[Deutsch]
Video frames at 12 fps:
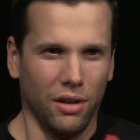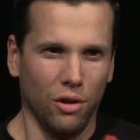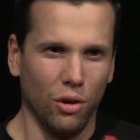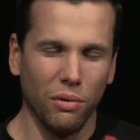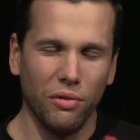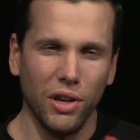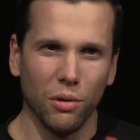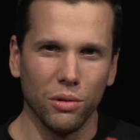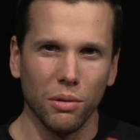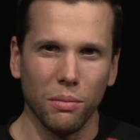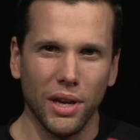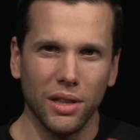über
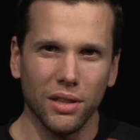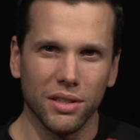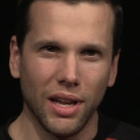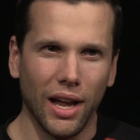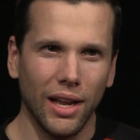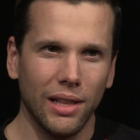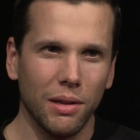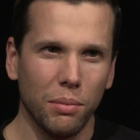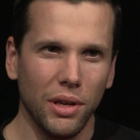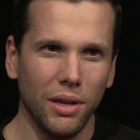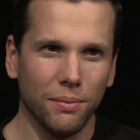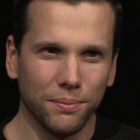400 Meter Seil
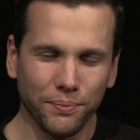dabei